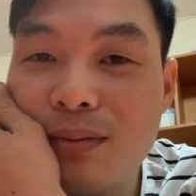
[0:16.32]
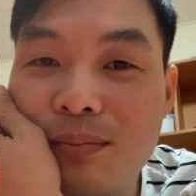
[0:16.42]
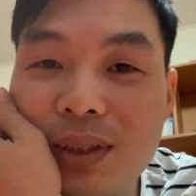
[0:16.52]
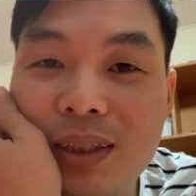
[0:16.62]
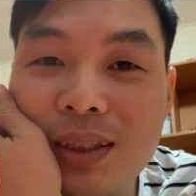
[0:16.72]

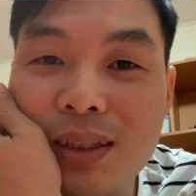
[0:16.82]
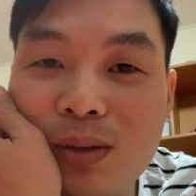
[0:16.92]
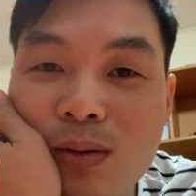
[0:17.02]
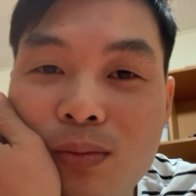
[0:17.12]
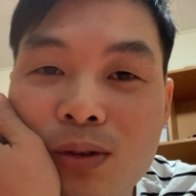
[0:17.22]
Mình à,
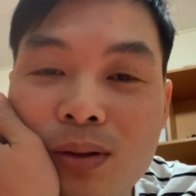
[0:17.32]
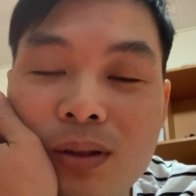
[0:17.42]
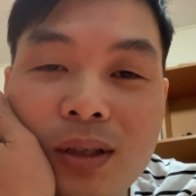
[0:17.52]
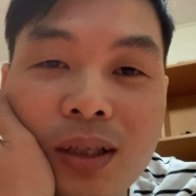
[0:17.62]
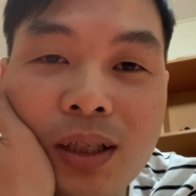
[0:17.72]
có một
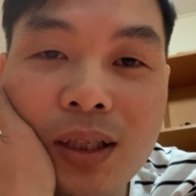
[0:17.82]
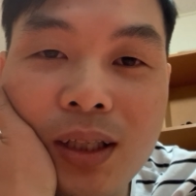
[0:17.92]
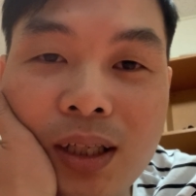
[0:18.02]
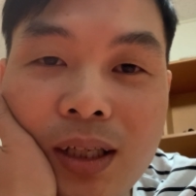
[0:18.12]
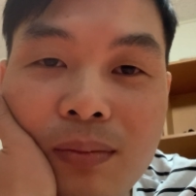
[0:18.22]

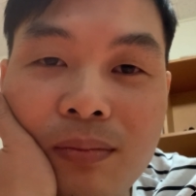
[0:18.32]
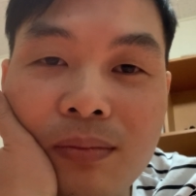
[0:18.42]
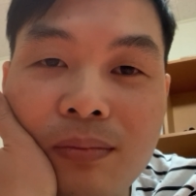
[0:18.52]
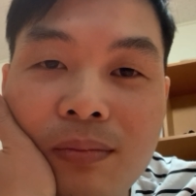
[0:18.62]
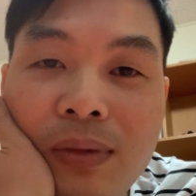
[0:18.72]

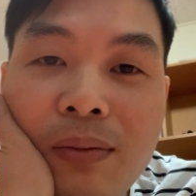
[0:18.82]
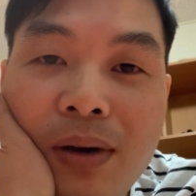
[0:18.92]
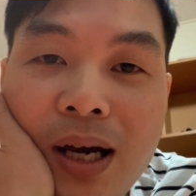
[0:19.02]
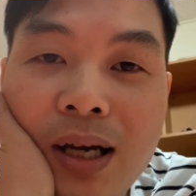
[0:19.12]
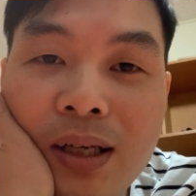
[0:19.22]

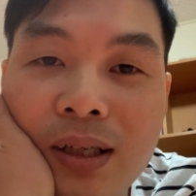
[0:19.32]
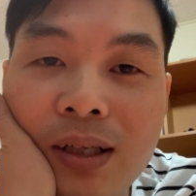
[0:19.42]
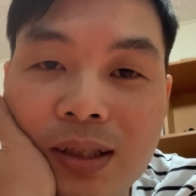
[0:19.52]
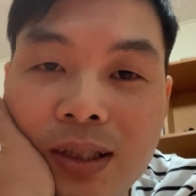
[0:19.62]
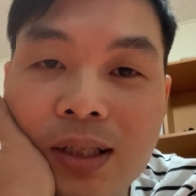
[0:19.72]
mama
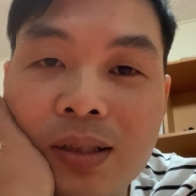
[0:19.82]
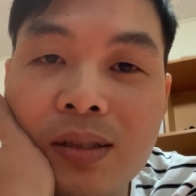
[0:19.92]
người Nhật